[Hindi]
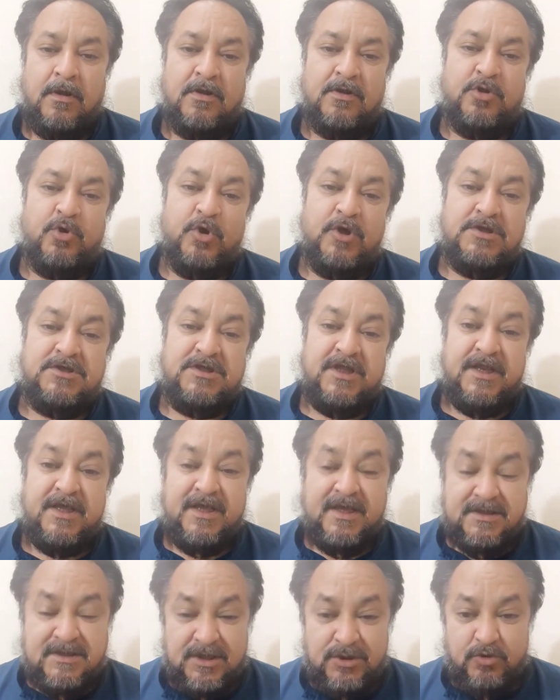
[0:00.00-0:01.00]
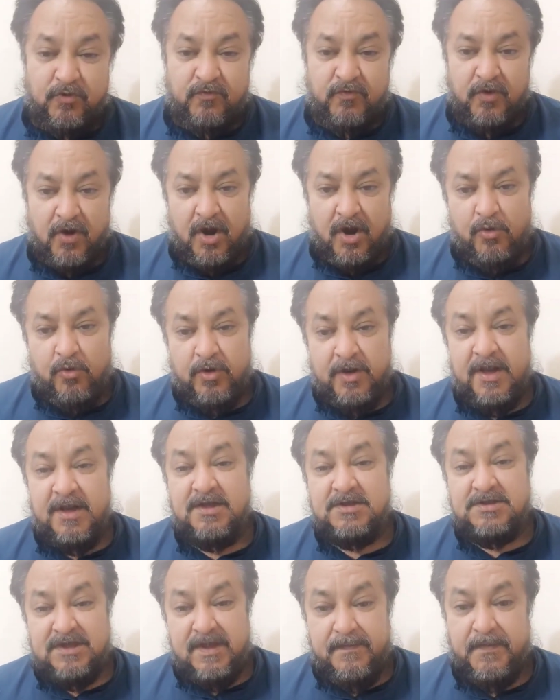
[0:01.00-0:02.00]
तो इस तरीके से जो फ्रॉड हो रहे हैं
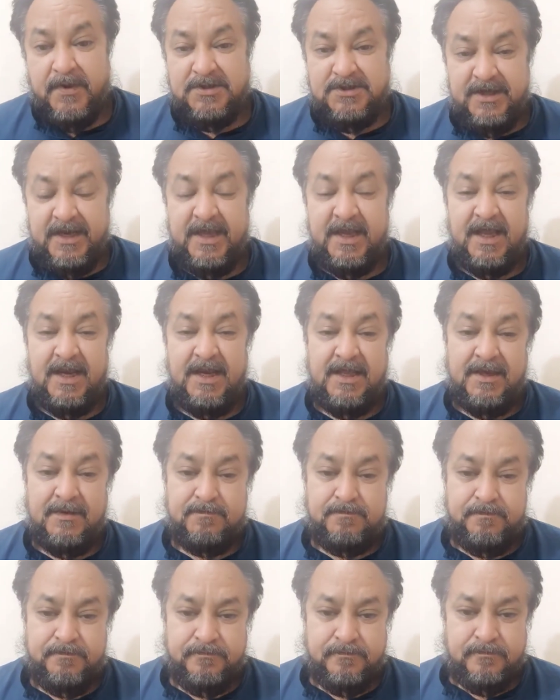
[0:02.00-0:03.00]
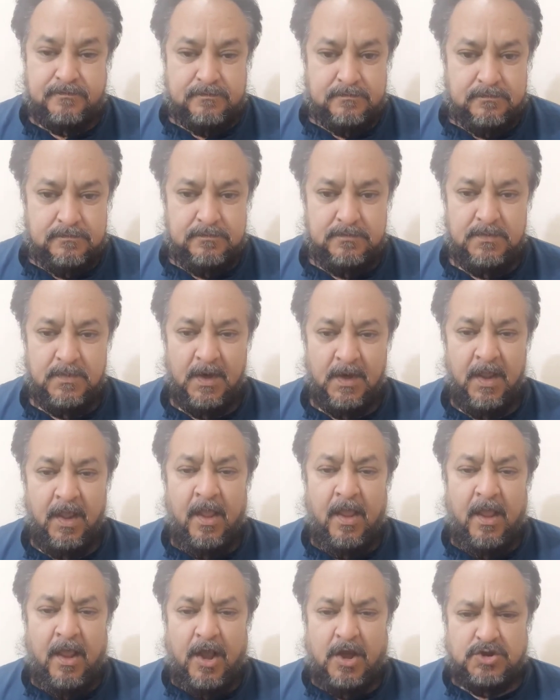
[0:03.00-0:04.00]
इनसे बचने के लिए
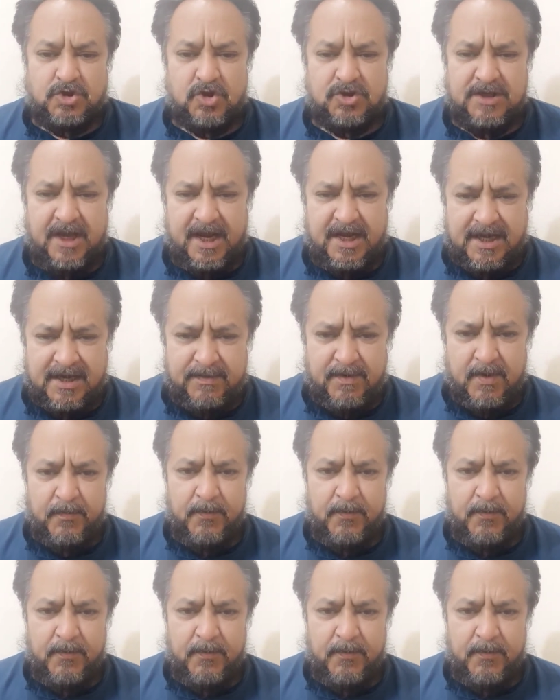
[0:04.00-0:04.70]
सोसाइटी में